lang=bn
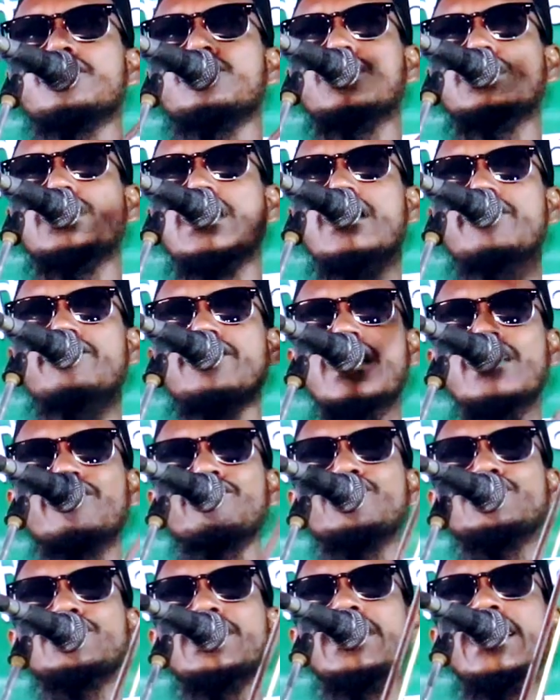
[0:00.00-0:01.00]
কথাটা আপনারা
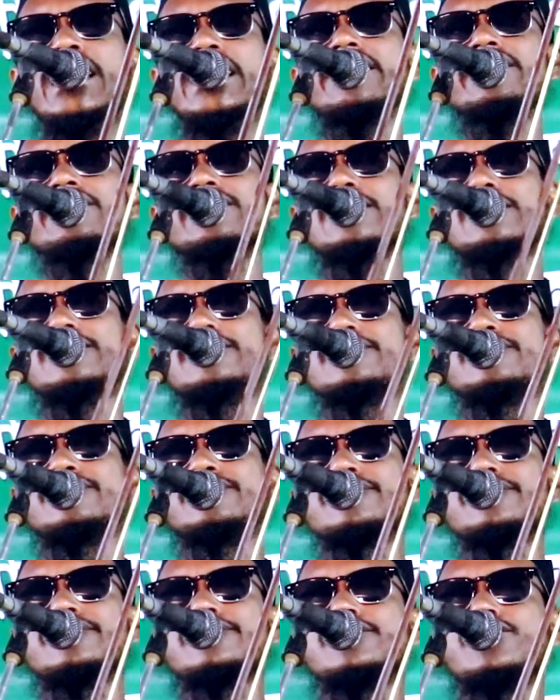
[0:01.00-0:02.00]
বুঝেন নাই
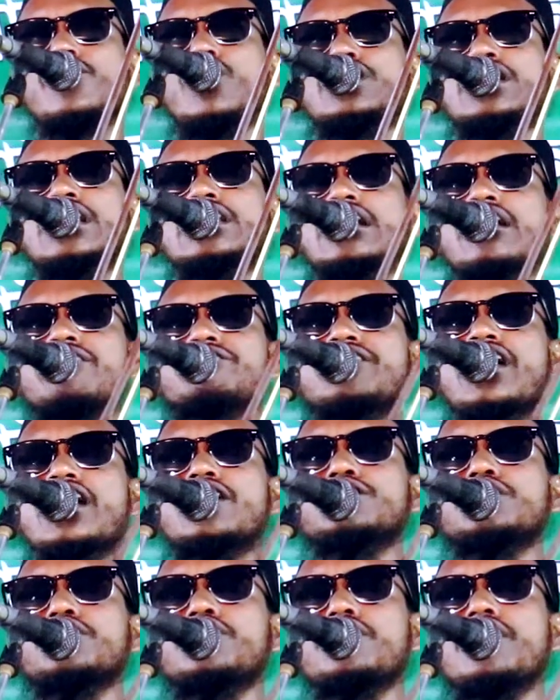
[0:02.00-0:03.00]
অর্থাৎ
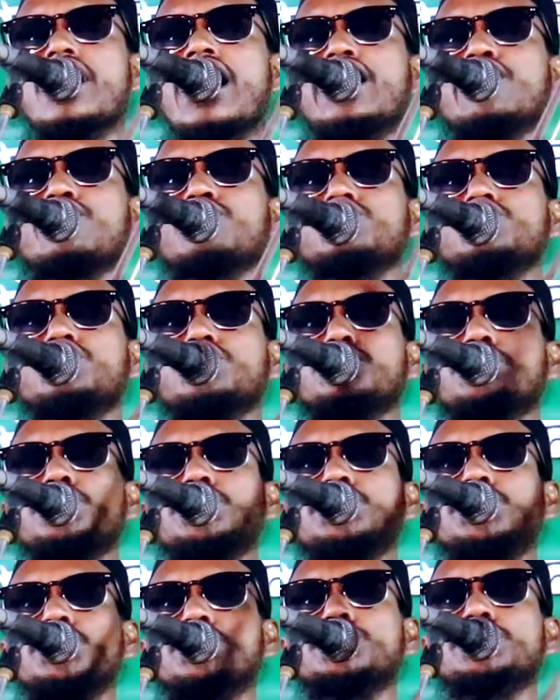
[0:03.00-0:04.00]
আপনার যখন আয়ু
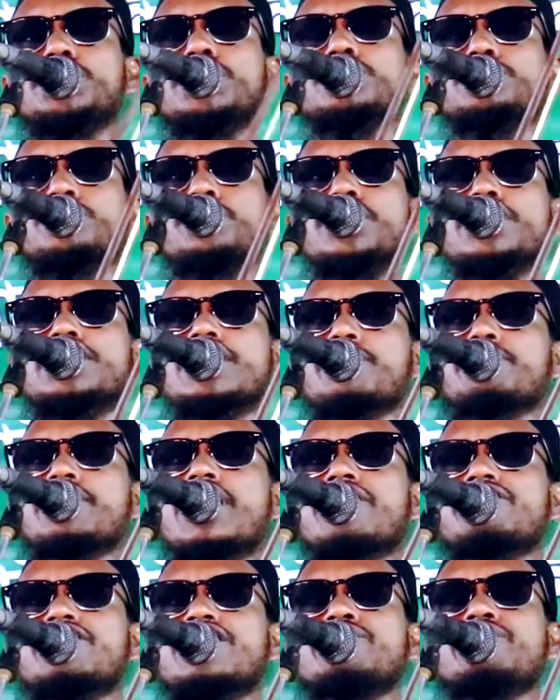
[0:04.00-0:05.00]
রিজিক শেষ হয়ে যাবে
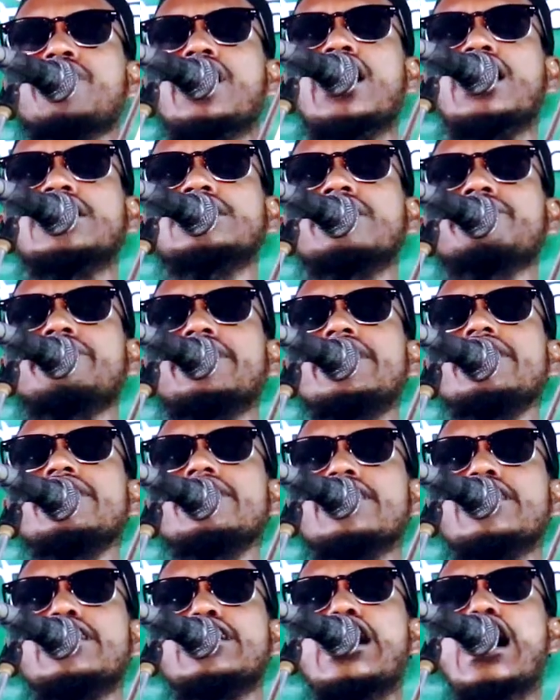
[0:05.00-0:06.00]
আপনি মারা যাবেন
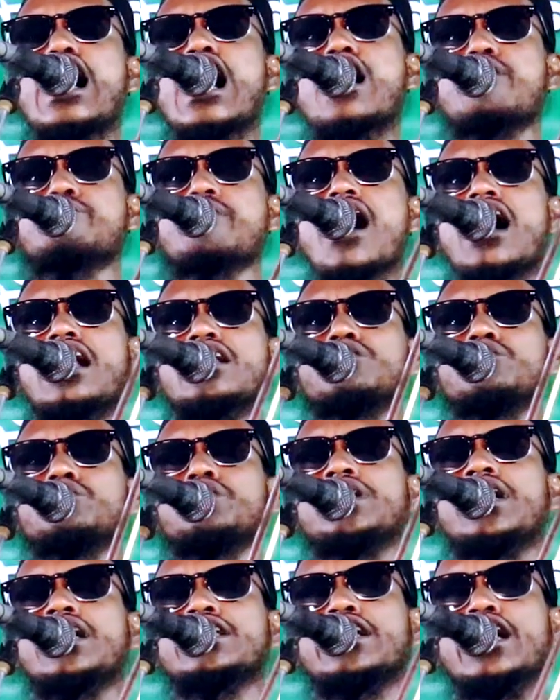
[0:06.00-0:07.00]
আবার
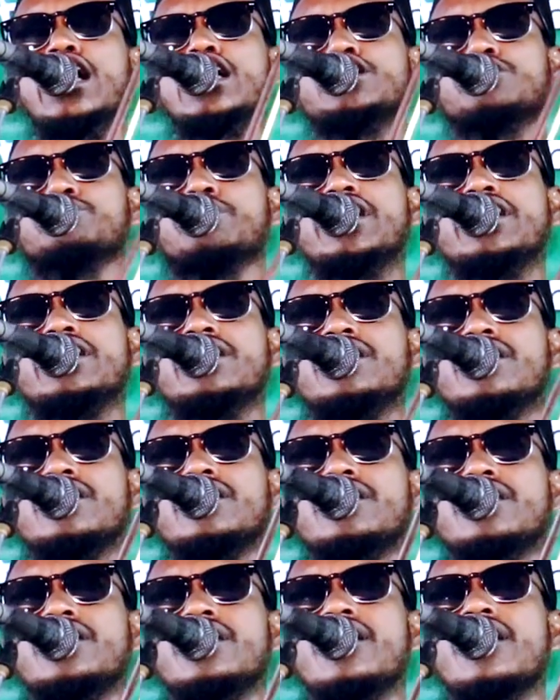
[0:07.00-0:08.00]
দুনিয়াতে আসবেন
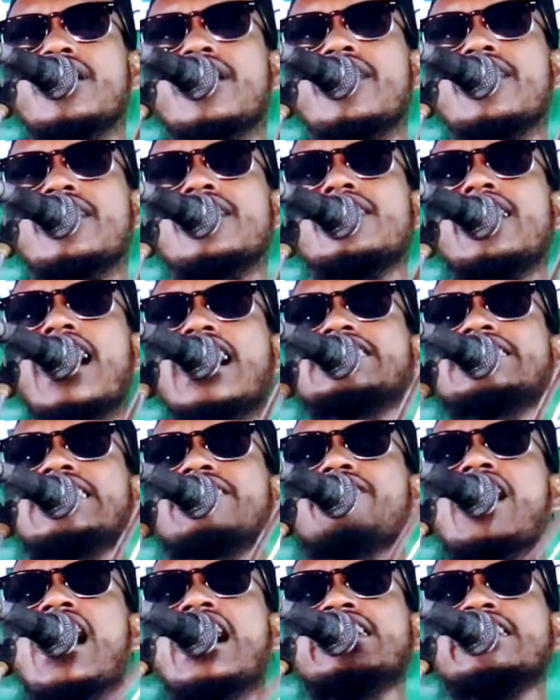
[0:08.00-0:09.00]

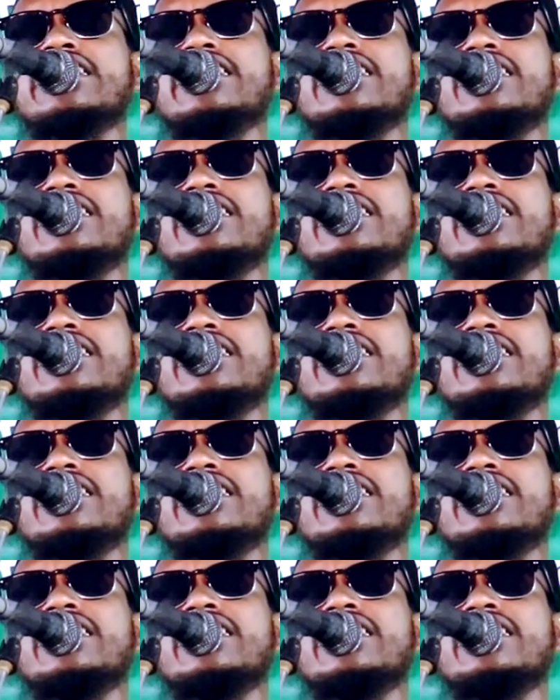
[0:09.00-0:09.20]
আচ্ছা ভাই